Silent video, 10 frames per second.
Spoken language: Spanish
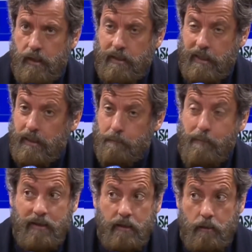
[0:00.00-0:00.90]

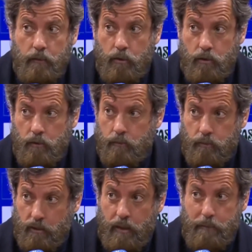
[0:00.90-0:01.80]
Aquí parte del público,
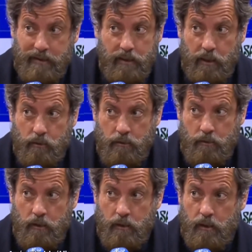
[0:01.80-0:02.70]
porque hay parte que no,